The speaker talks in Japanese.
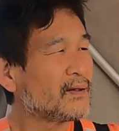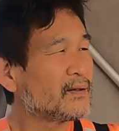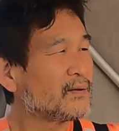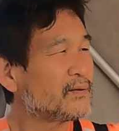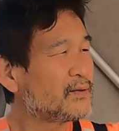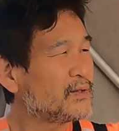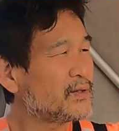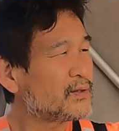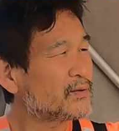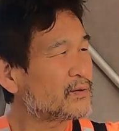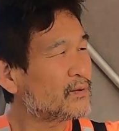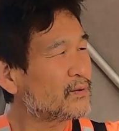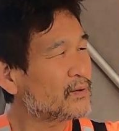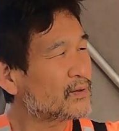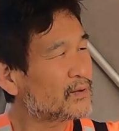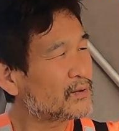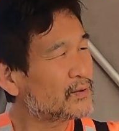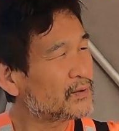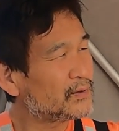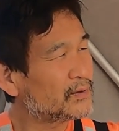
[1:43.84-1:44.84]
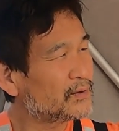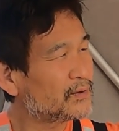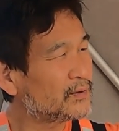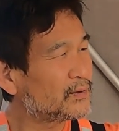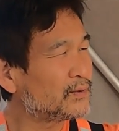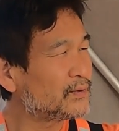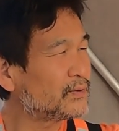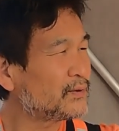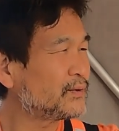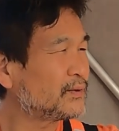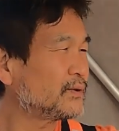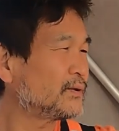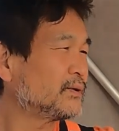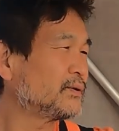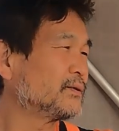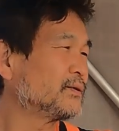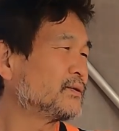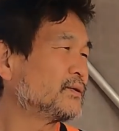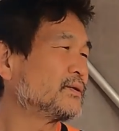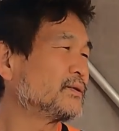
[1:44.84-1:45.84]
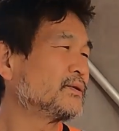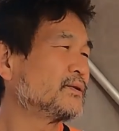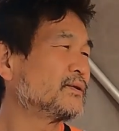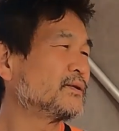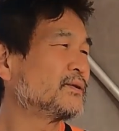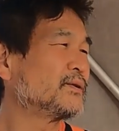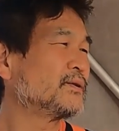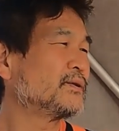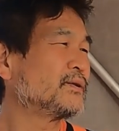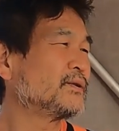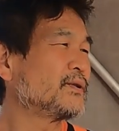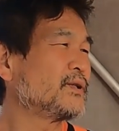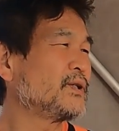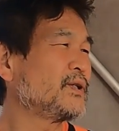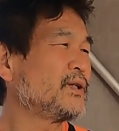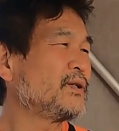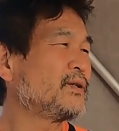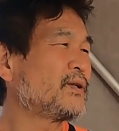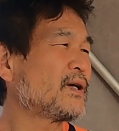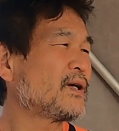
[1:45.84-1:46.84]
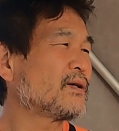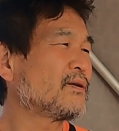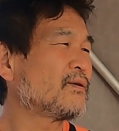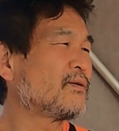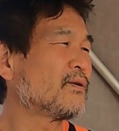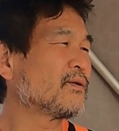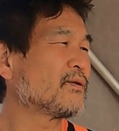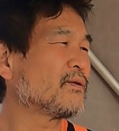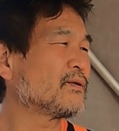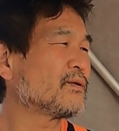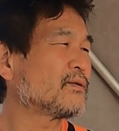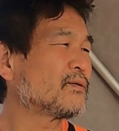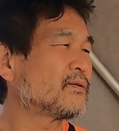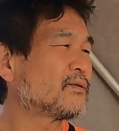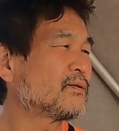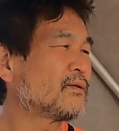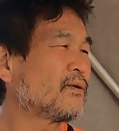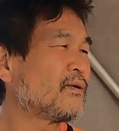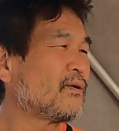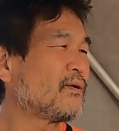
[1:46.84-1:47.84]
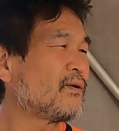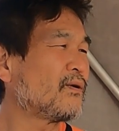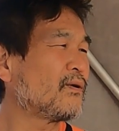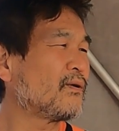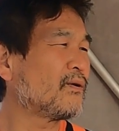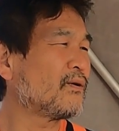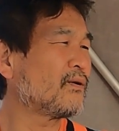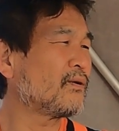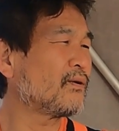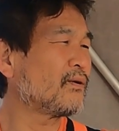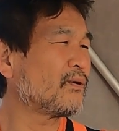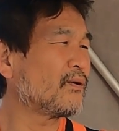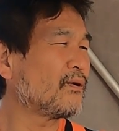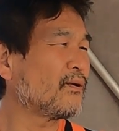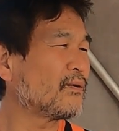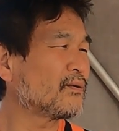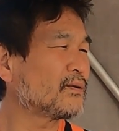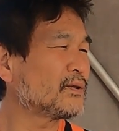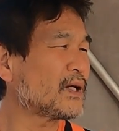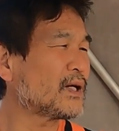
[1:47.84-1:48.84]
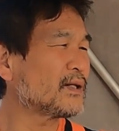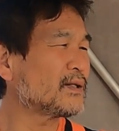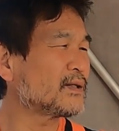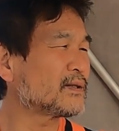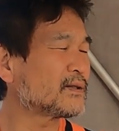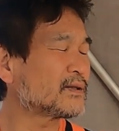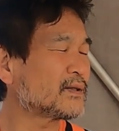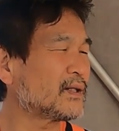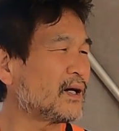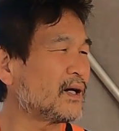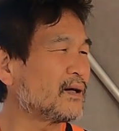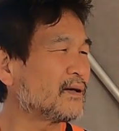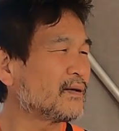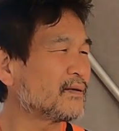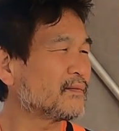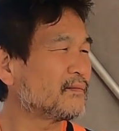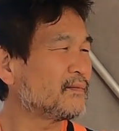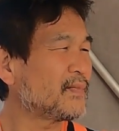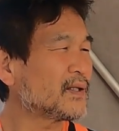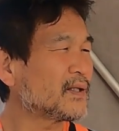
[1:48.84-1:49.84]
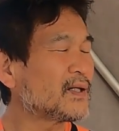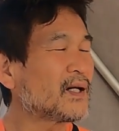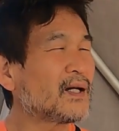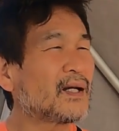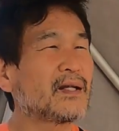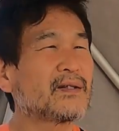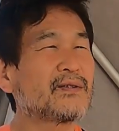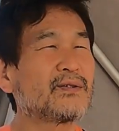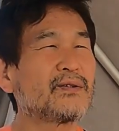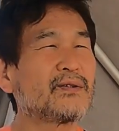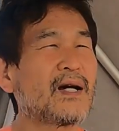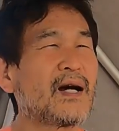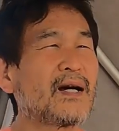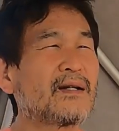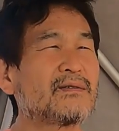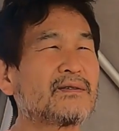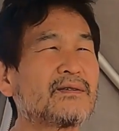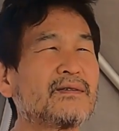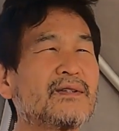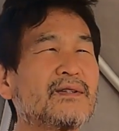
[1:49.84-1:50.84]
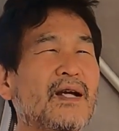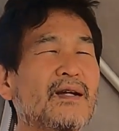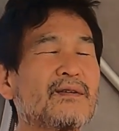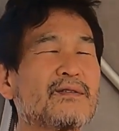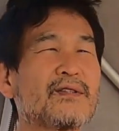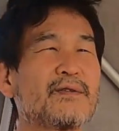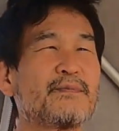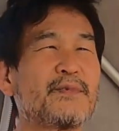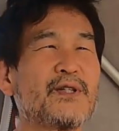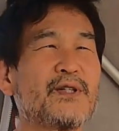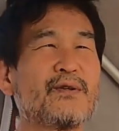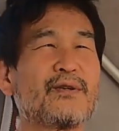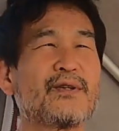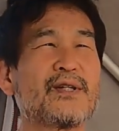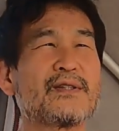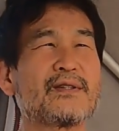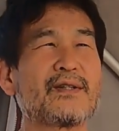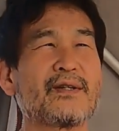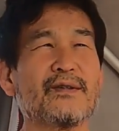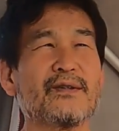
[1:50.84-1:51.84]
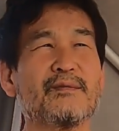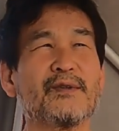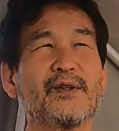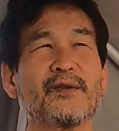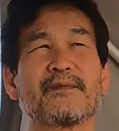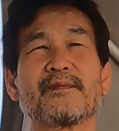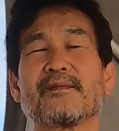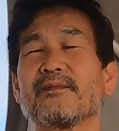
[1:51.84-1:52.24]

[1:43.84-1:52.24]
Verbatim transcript: 時速 2.5 ノットぐらいですか。だからちょうど歩くぐらいのスピードですけども、